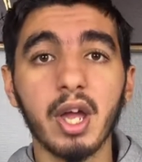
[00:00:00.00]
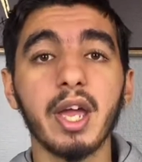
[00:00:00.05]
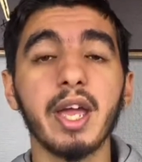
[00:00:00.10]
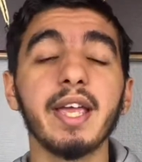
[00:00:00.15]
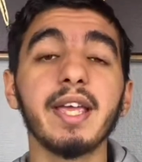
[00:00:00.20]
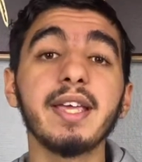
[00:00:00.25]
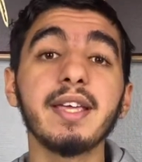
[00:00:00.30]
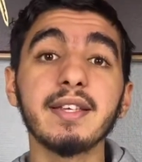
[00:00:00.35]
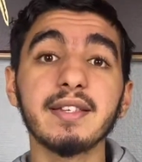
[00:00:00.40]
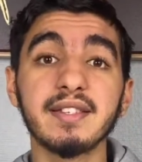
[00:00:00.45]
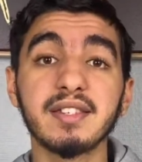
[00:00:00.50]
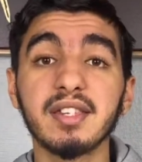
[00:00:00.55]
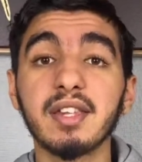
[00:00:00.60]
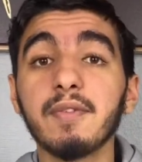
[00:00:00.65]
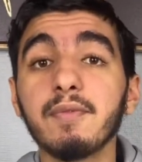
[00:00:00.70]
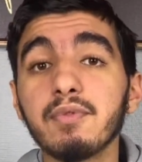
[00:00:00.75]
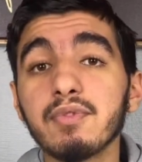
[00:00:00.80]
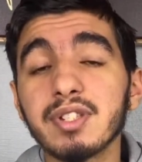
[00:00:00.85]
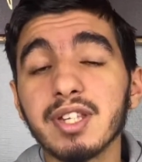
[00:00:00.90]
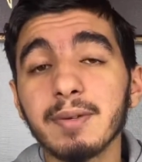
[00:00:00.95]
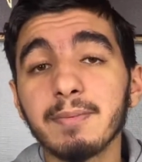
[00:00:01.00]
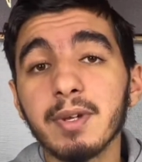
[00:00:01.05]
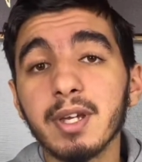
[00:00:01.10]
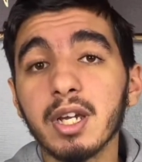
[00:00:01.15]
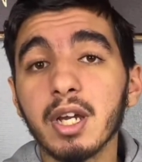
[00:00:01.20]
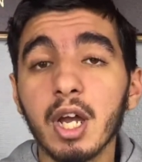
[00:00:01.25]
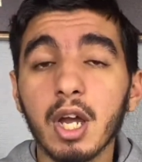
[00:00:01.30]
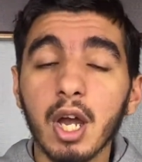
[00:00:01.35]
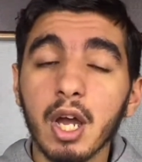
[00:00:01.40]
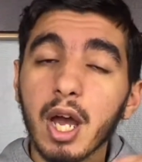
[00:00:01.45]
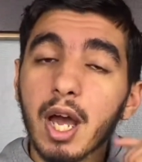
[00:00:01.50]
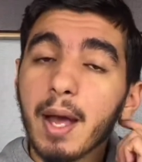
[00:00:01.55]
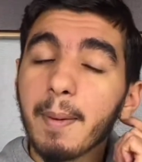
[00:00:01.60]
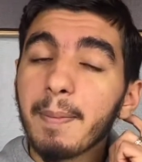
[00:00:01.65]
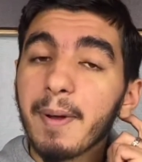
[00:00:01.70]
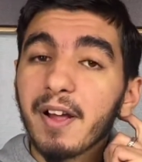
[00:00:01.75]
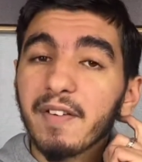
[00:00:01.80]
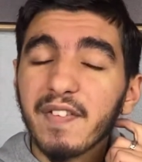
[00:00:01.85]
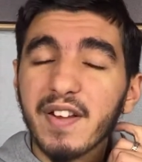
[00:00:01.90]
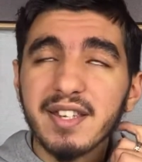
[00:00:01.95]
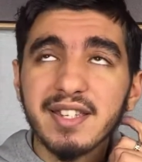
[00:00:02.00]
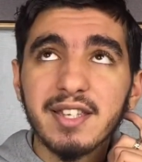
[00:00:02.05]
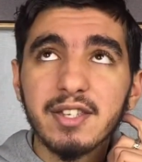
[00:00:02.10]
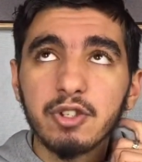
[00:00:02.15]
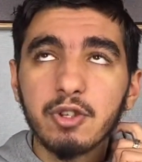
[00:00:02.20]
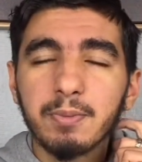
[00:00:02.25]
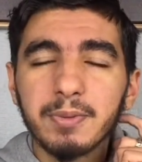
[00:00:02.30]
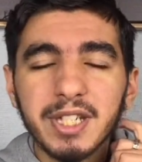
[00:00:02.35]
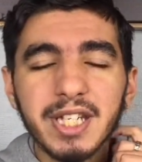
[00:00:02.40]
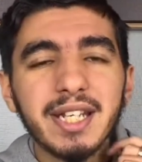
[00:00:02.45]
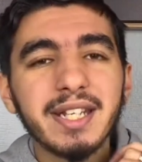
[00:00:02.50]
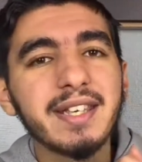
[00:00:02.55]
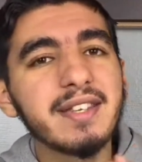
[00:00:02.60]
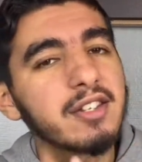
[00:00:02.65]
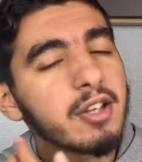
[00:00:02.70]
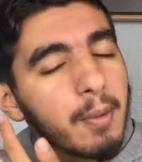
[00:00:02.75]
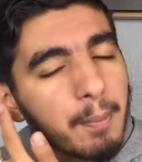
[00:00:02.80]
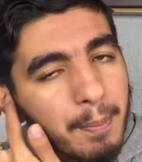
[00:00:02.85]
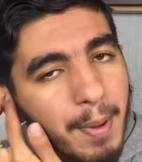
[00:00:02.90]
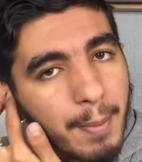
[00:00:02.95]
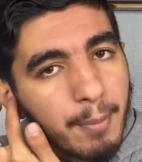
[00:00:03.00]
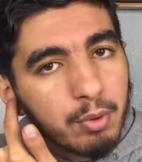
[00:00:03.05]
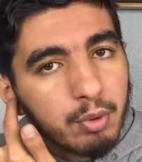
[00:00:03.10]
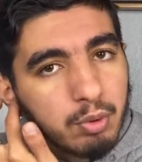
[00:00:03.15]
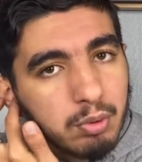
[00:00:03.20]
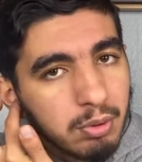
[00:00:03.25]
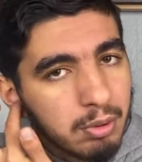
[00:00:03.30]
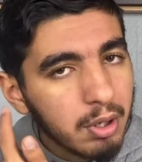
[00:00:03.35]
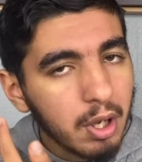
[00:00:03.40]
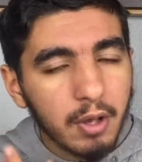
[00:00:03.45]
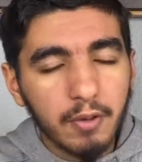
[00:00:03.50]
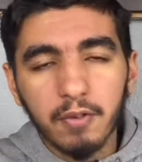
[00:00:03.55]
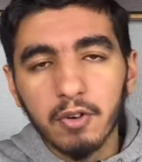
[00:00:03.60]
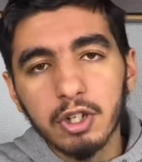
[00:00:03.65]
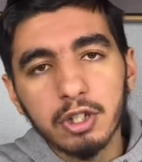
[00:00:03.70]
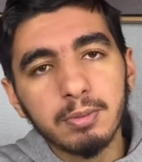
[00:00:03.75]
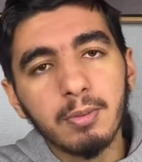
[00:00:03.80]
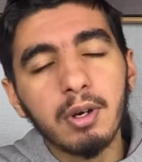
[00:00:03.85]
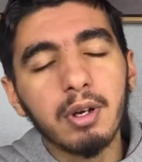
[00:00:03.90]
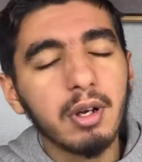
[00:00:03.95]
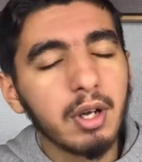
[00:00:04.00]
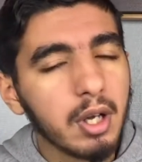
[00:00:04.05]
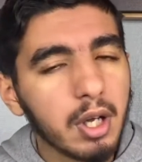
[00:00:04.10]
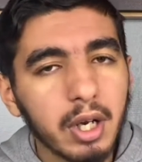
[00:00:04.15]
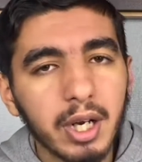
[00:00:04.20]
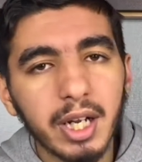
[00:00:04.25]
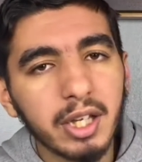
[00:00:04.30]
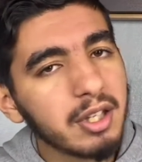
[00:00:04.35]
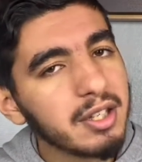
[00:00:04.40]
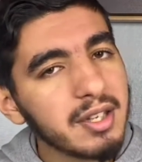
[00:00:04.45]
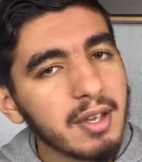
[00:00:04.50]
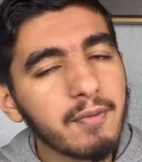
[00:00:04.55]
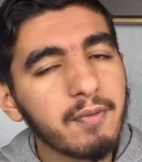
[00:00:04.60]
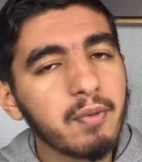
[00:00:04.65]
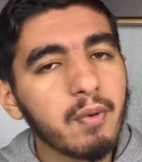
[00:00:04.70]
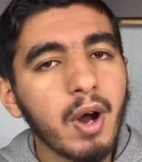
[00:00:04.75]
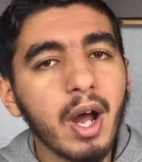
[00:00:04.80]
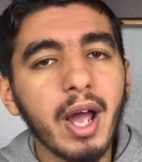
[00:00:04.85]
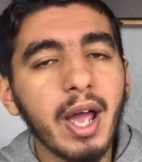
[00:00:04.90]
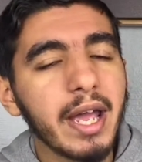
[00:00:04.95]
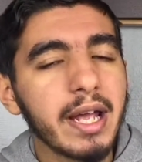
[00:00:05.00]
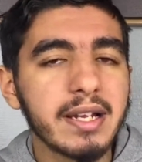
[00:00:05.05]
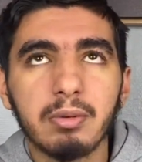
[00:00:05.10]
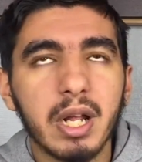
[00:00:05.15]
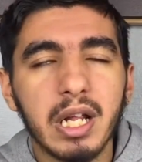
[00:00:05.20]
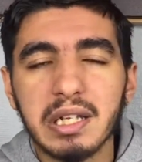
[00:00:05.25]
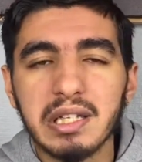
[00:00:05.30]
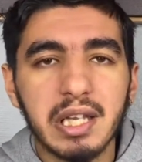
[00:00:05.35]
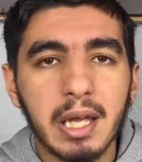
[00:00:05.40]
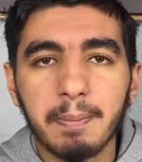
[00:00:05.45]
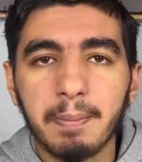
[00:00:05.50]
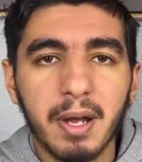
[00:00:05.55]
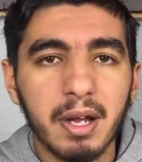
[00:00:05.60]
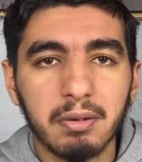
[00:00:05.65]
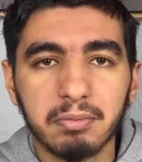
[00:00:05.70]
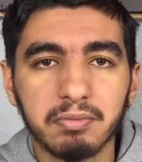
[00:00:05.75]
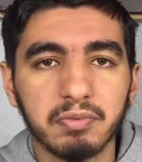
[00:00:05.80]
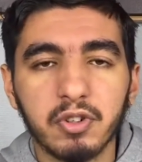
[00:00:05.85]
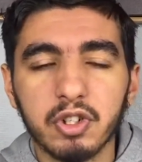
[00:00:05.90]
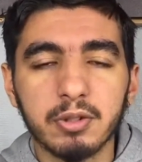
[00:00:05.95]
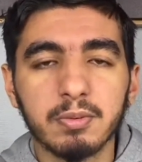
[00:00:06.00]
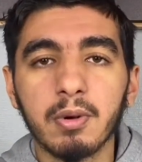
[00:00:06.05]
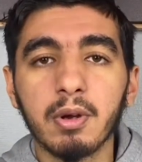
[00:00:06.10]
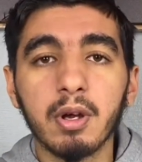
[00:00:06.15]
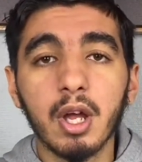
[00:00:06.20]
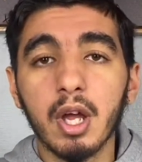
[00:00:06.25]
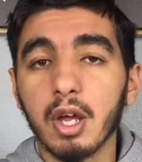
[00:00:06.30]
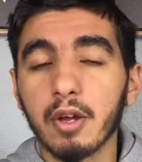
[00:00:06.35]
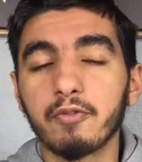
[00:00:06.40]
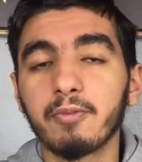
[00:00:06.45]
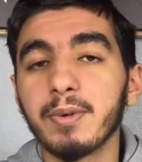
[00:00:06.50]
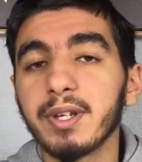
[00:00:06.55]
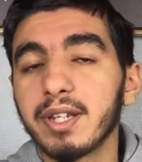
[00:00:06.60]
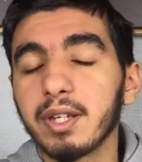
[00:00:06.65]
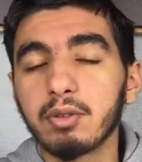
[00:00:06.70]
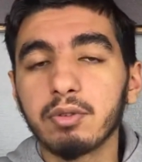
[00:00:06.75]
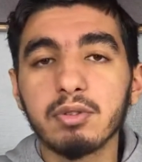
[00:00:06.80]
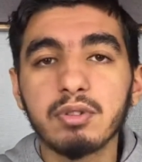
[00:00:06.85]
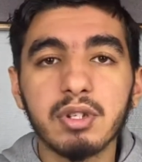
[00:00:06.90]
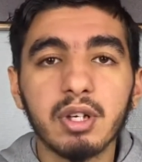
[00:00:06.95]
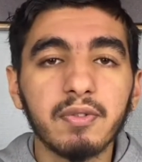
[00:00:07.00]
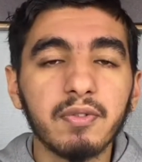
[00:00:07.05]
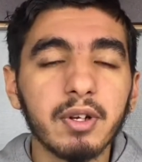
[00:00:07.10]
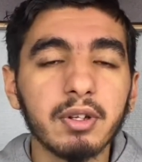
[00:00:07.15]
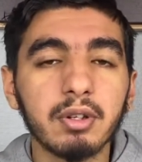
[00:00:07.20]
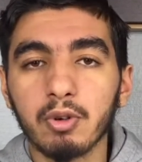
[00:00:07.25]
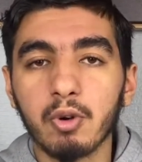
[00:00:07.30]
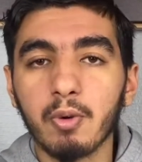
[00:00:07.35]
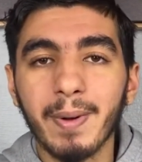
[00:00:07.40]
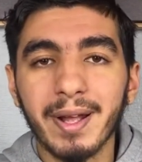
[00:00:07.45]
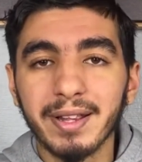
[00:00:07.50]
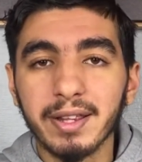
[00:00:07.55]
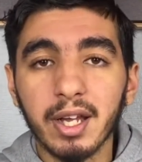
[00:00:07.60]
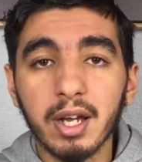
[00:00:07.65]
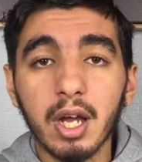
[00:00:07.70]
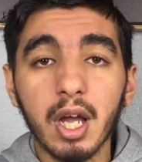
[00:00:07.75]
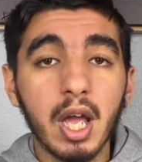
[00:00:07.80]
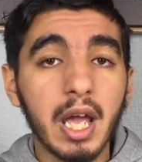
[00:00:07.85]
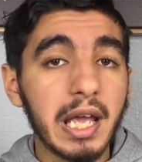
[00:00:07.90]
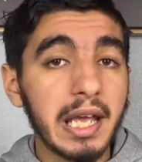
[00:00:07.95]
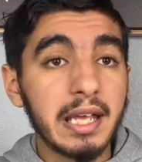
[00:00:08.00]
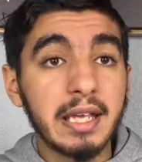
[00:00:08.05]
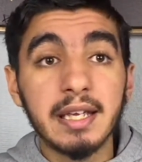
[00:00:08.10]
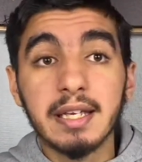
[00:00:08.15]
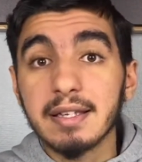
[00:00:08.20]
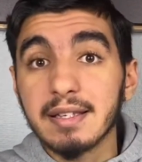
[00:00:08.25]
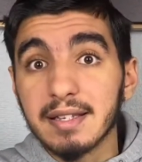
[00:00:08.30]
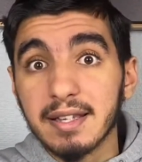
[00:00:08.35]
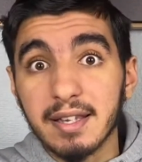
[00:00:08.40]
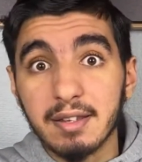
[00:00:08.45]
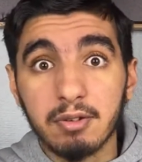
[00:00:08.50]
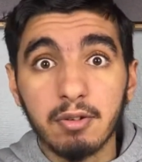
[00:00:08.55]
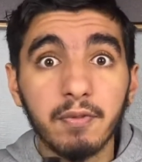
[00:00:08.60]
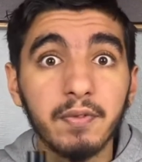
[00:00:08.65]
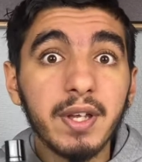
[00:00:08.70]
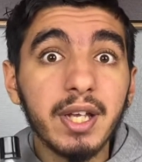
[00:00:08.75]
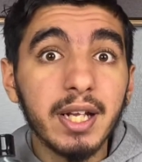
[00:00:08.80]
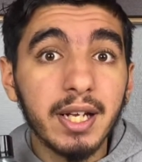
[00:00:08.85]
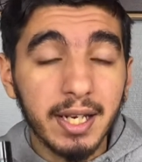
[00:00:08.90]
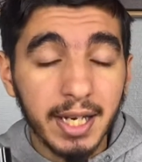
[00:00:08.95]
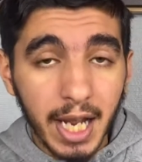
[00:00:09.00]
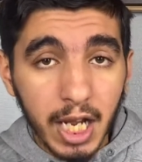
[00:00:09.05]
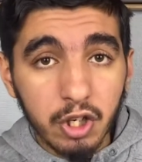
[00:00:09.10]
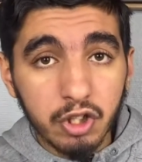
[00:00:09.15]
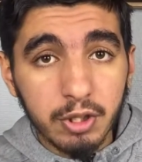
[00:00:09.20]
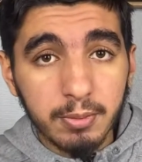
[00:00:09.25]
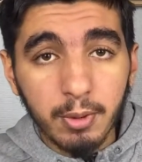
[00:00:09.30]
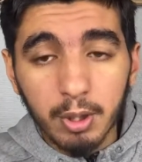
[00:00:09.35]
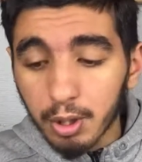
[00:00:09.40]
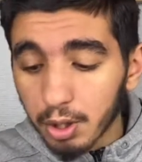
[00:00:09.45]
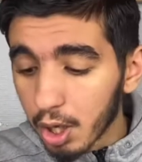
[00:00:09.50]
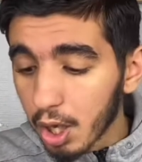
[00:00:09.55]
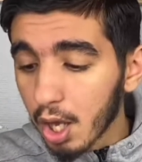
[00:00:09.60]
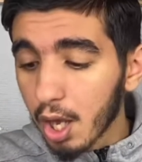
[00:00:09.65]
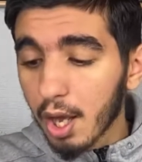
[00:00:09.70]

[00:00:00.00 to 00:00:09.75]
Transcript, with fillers: Et si vous aimez un parfum assez subtil qui sent pas beaucoup, franchement, la deuxième fois, elle, elle sert pas. Franchement, vous mettez qu'une seule fois au matin et ça suffit largement.